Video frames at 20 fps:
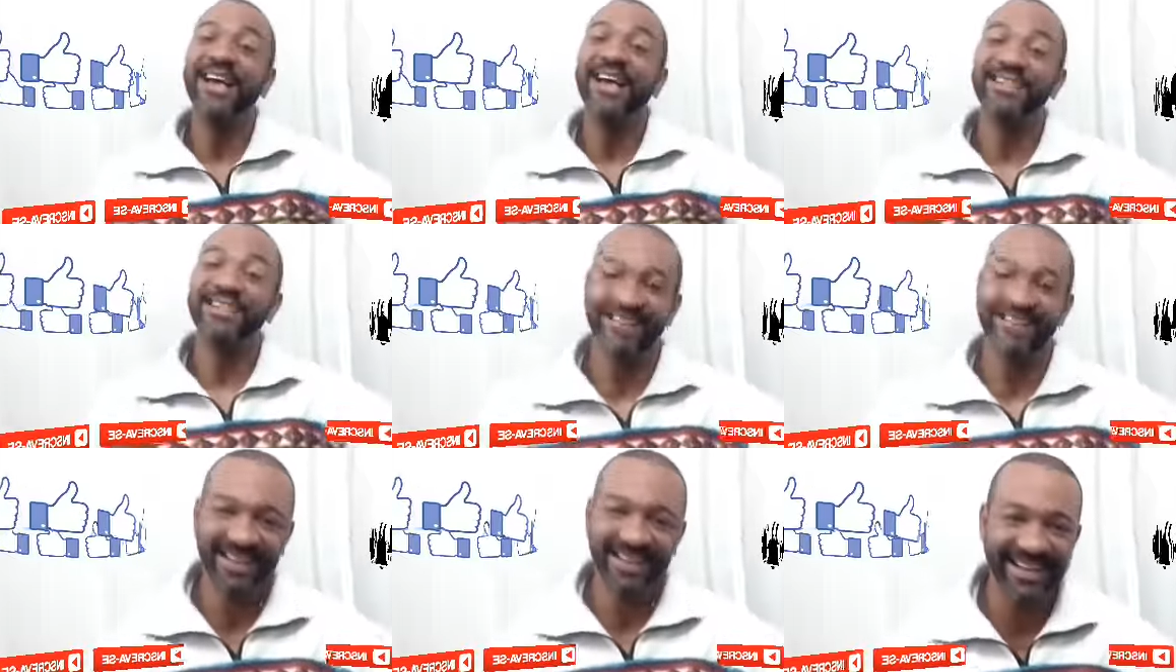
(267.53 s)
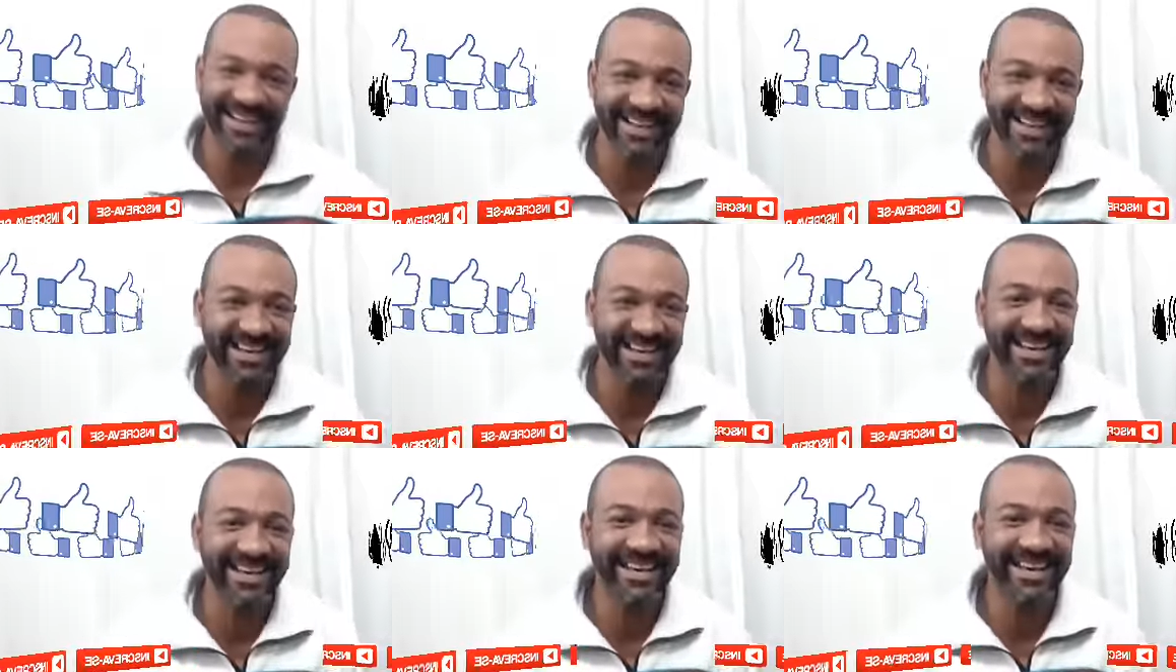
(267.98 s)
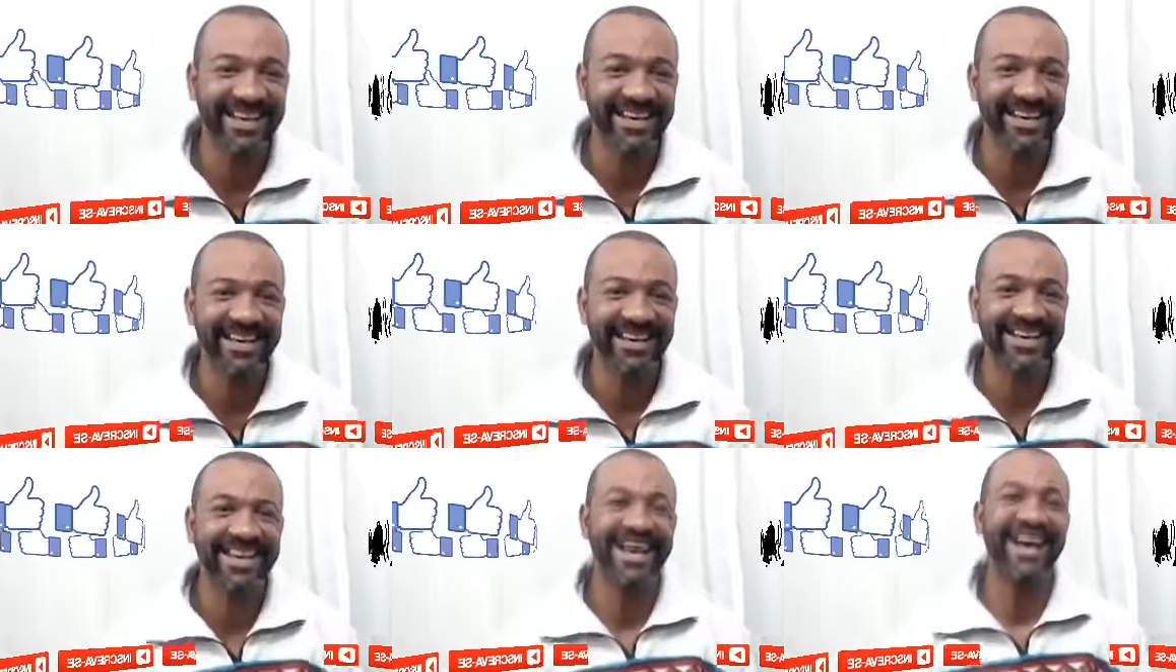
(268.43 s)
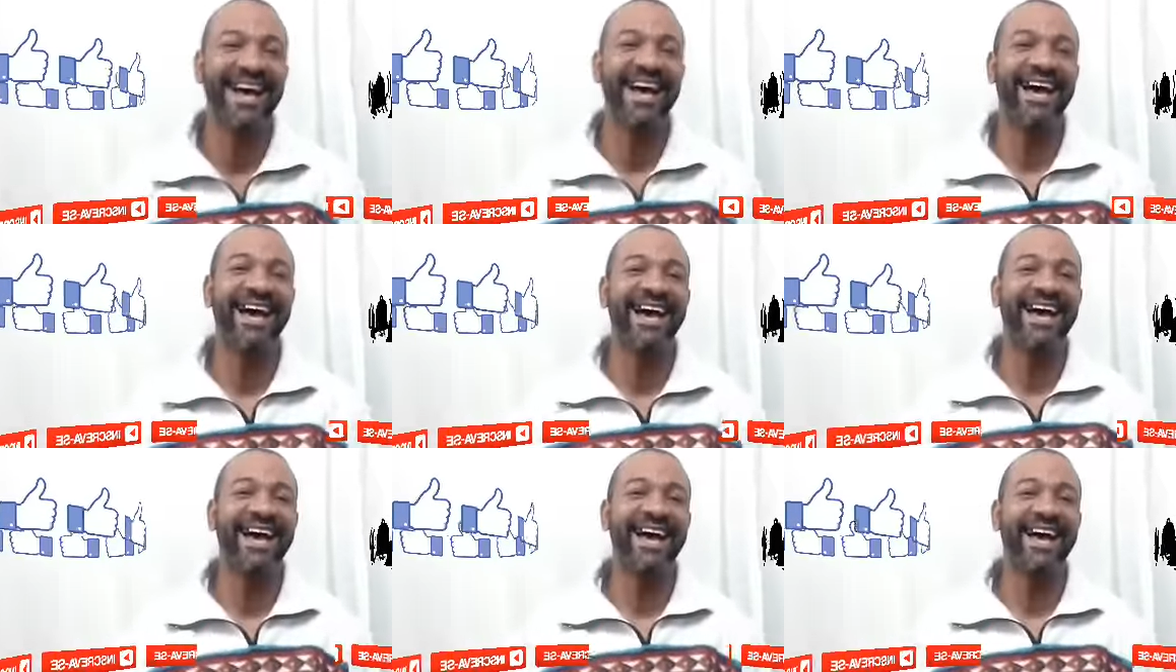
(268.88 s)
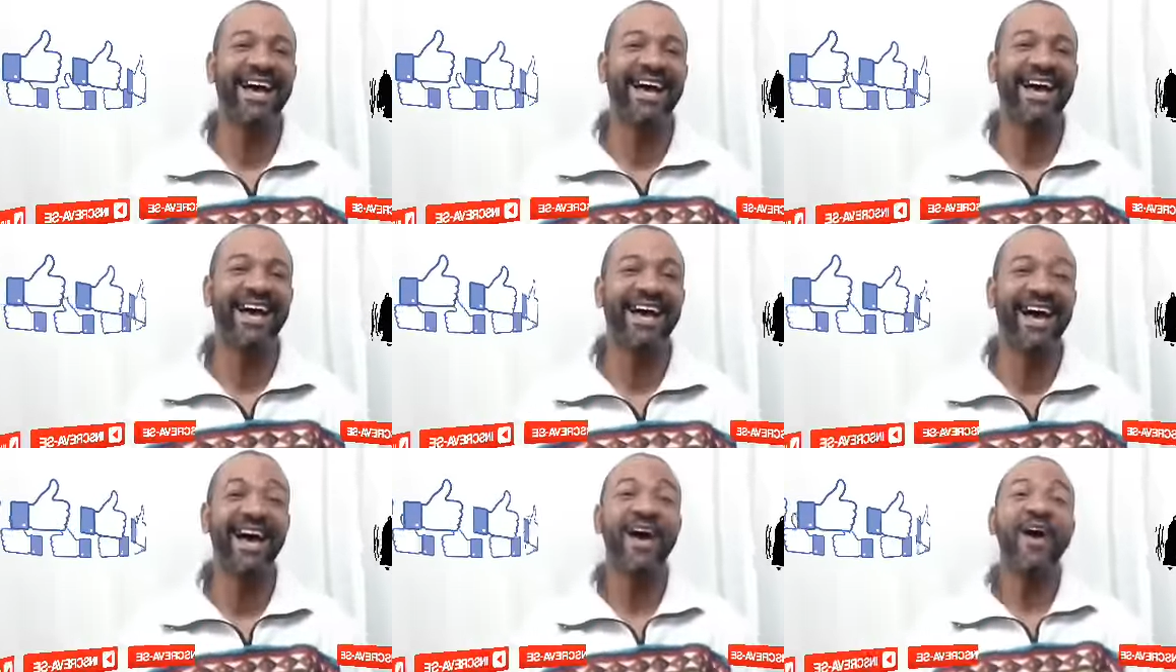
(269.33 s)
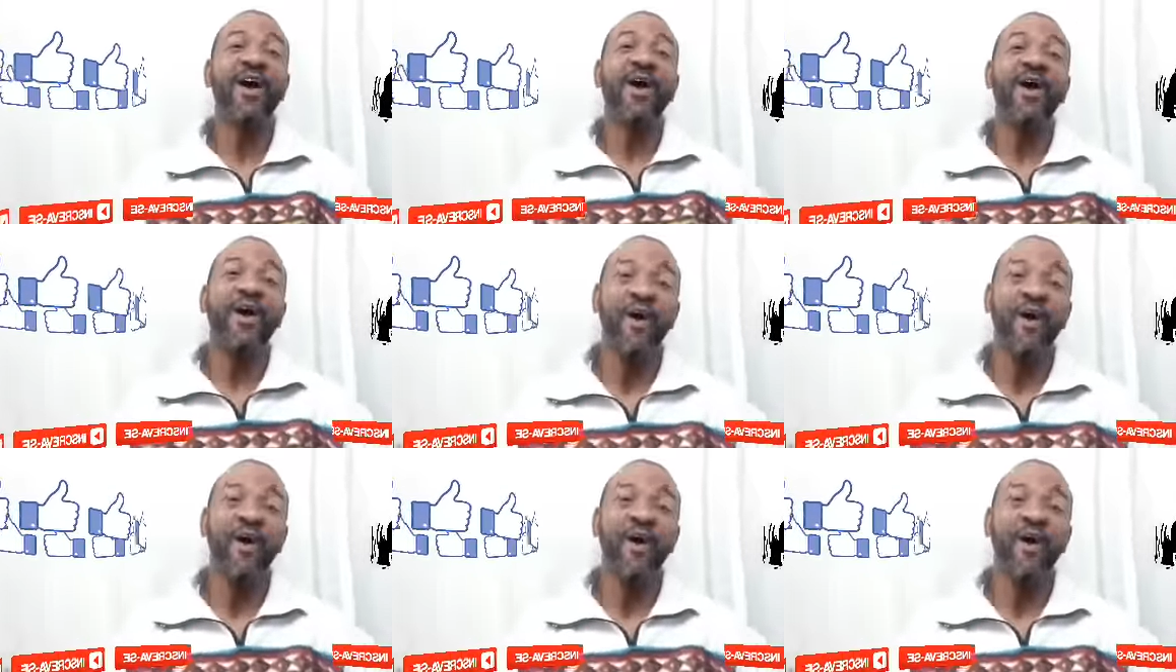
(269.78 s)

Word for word: Se liga!